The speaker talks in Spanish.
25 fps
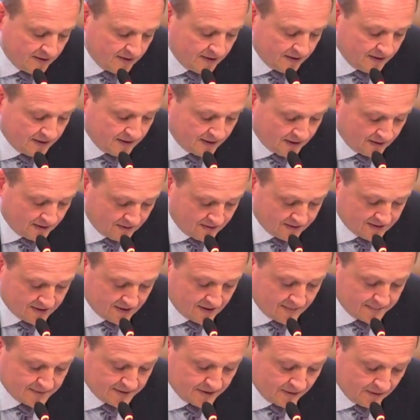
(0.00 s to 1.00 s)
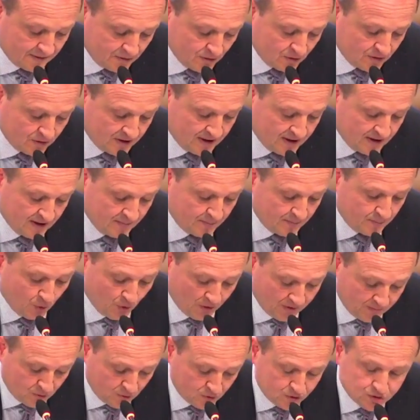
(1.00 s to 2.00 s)
y gracias a la abstención de
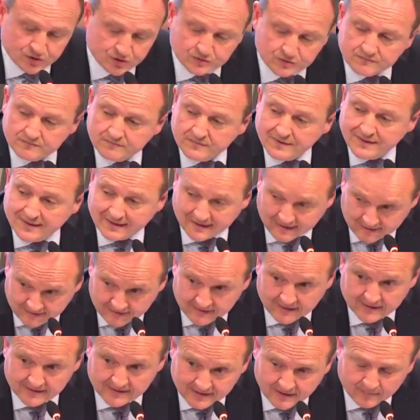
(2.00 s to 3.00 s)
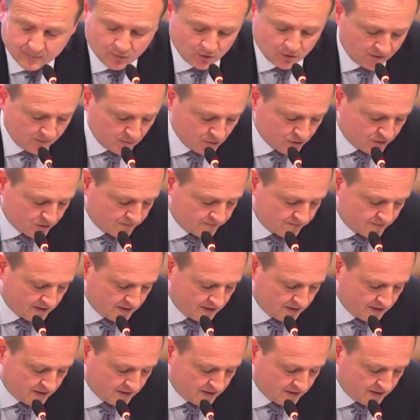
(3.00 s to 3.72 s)
Podemos, gracias a Podemos,